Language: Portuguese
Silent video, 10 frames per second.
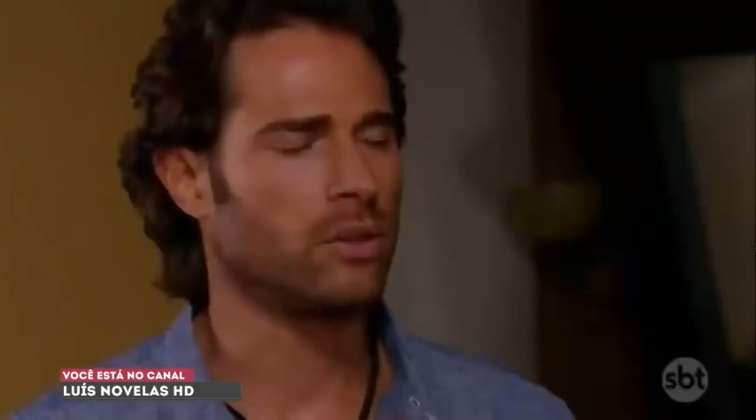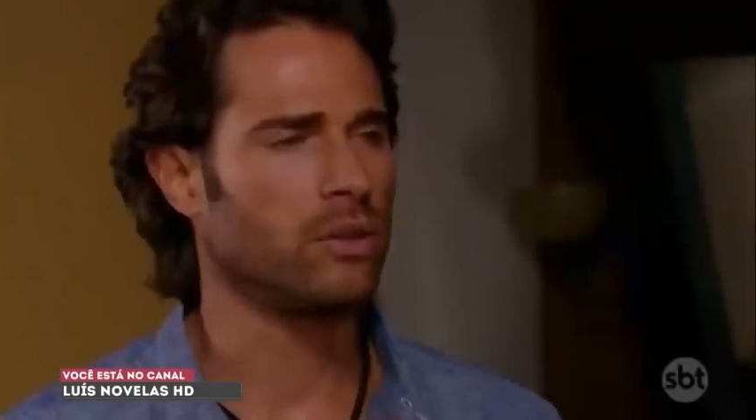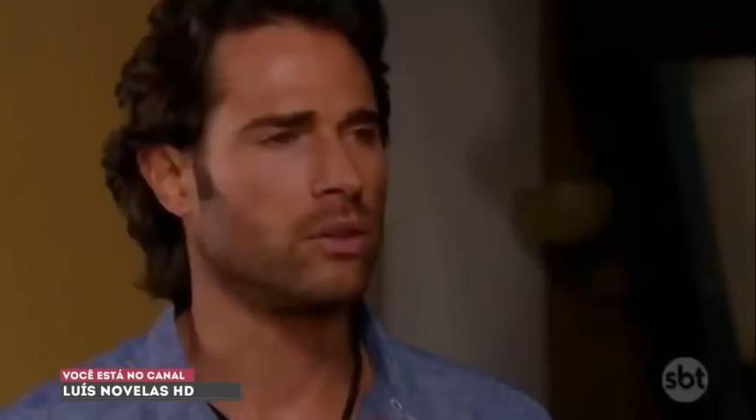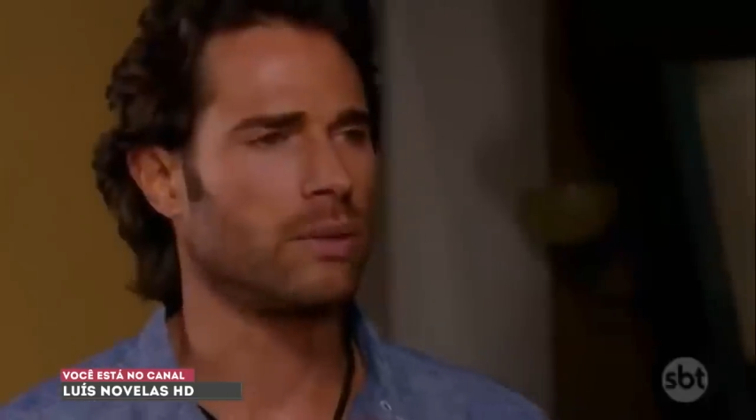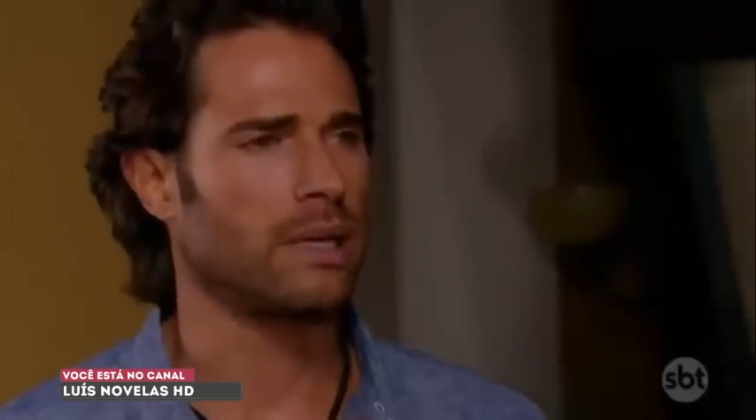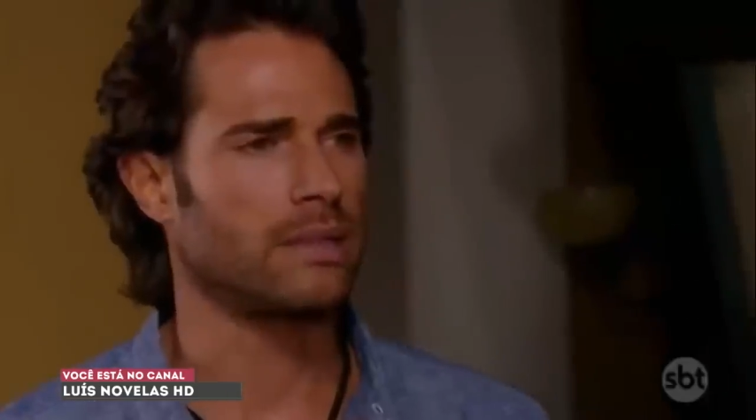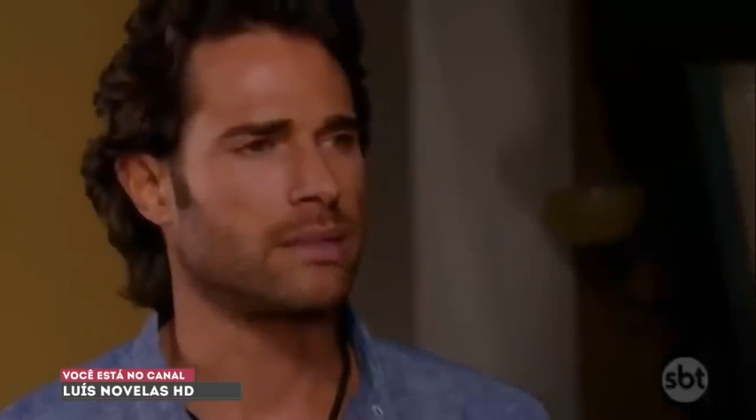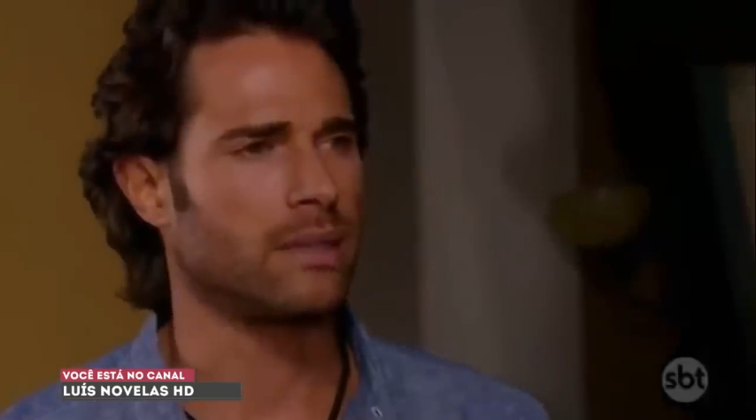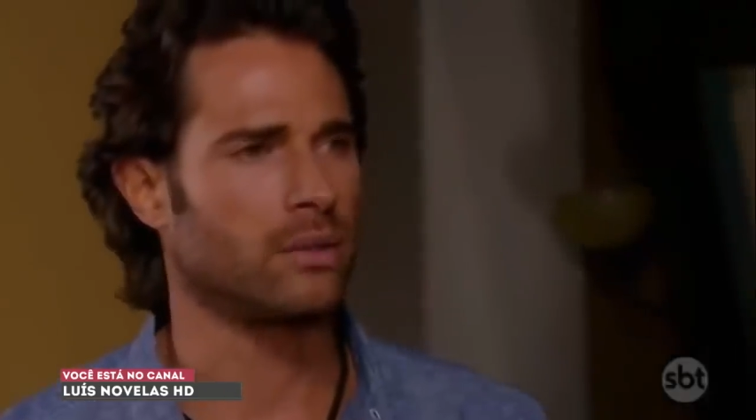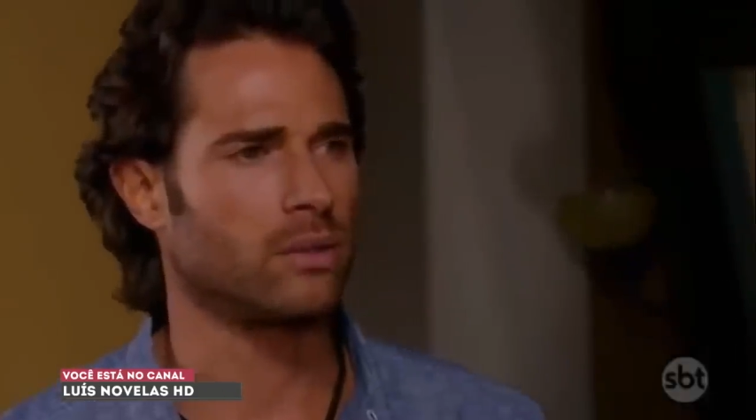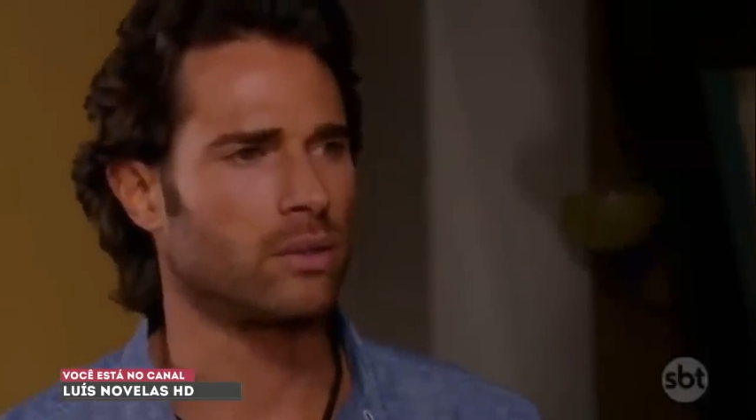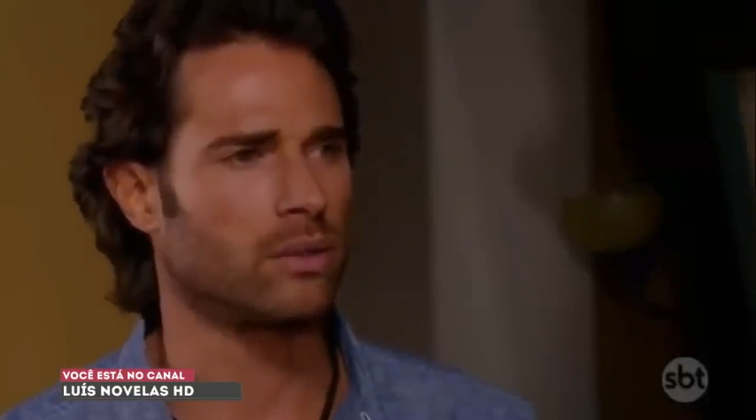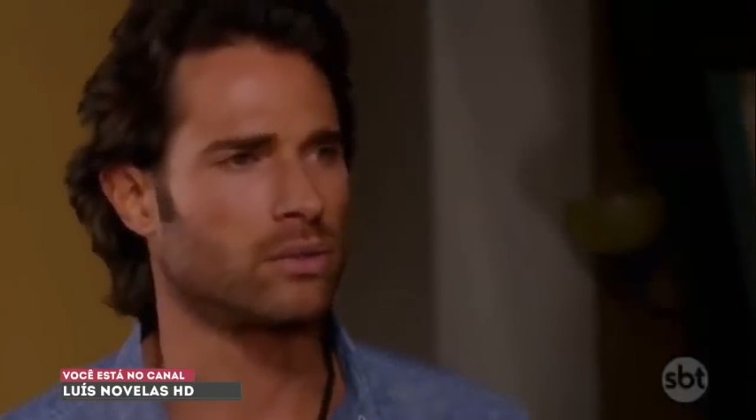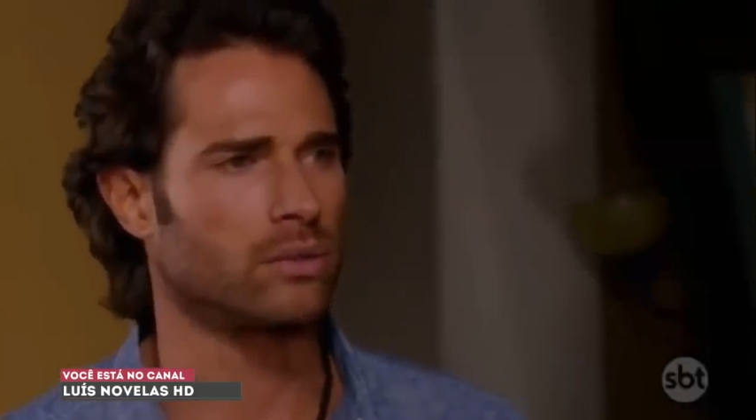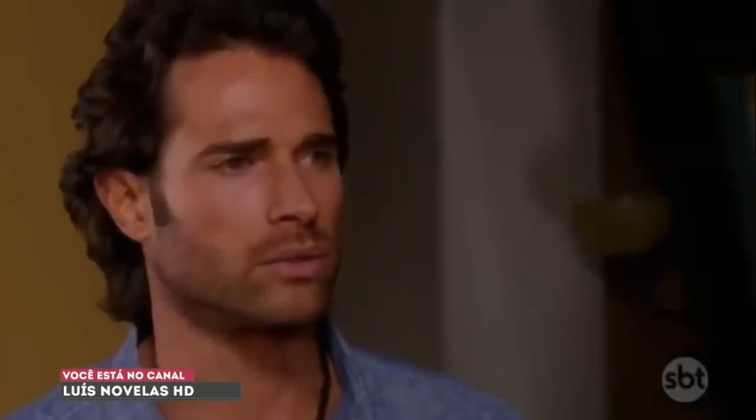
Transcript: Antônio vai jantar com a gente